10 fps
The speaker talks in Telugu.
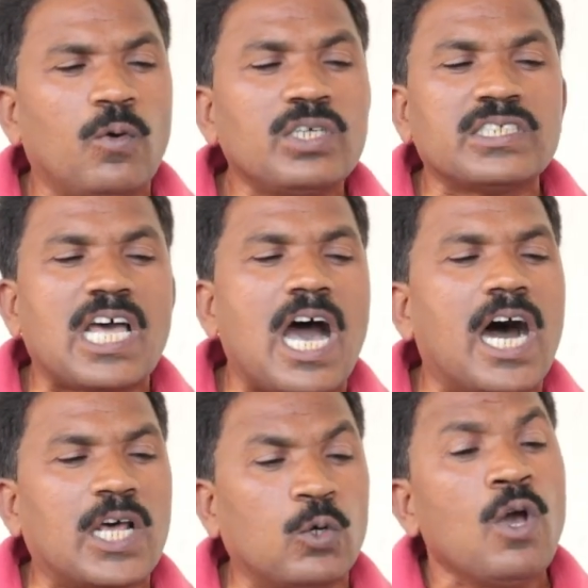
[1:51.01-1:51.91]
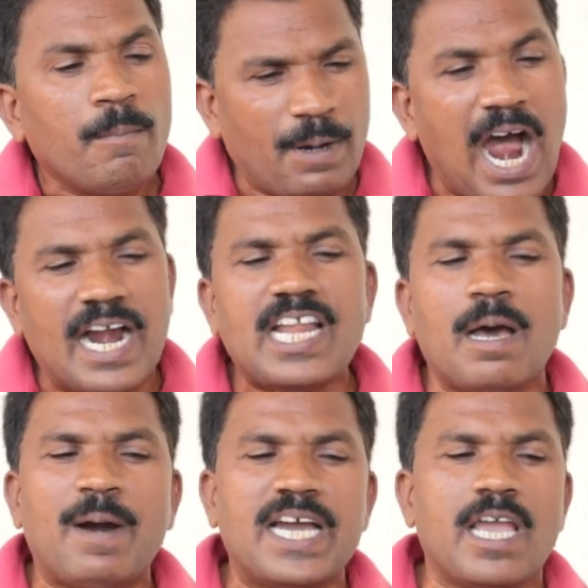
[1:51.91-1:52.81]
ఉన్నారు ప్రాణ
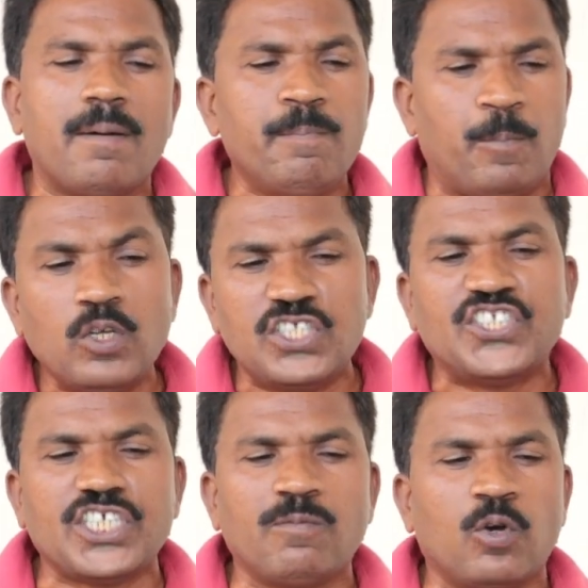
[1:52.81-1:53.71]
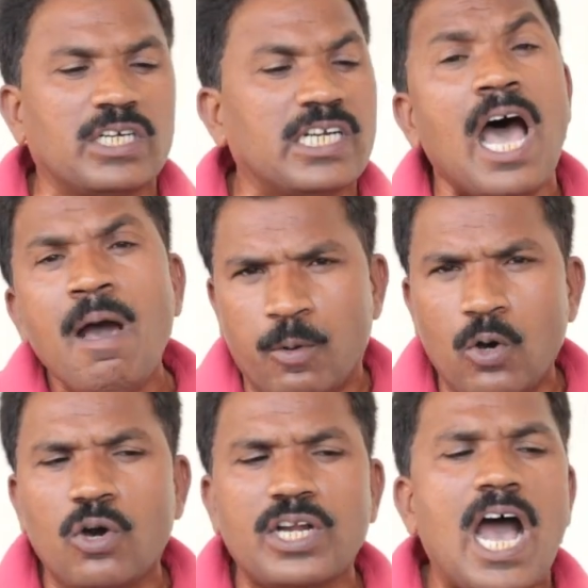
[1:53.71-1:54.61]
భయం పొంచి ఉన్న
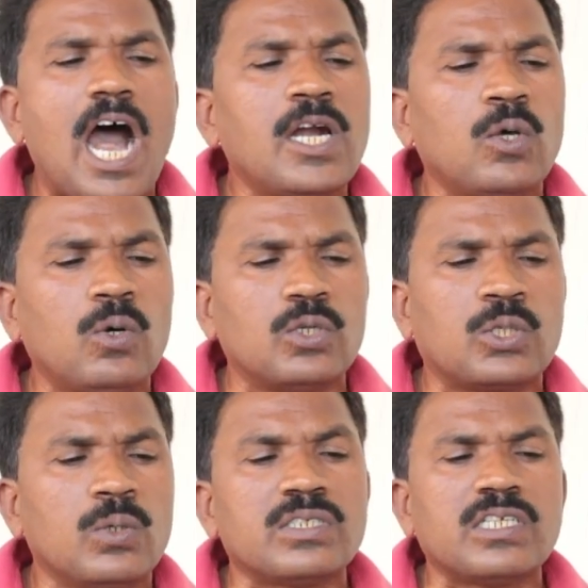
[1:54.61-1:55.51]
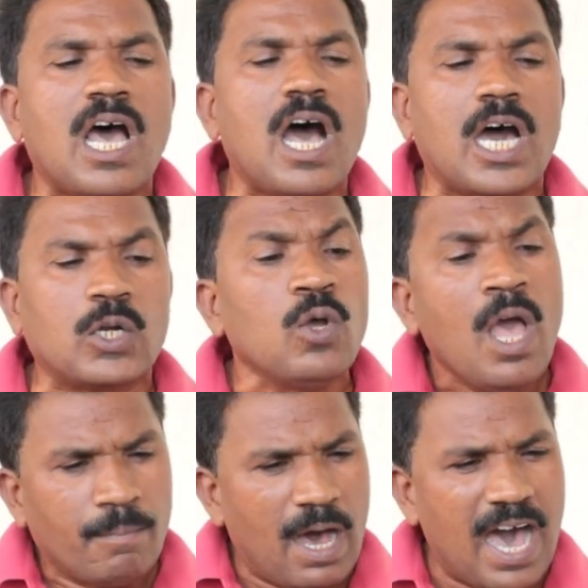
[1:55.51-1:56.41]
పోరాడుతున్నారు
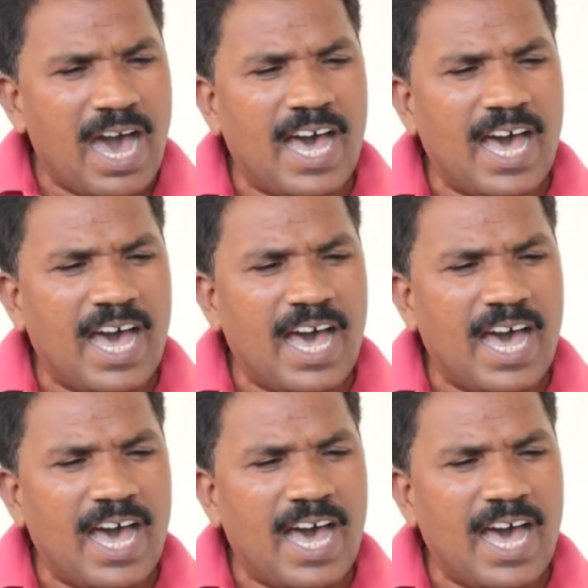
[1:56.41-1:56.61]
మా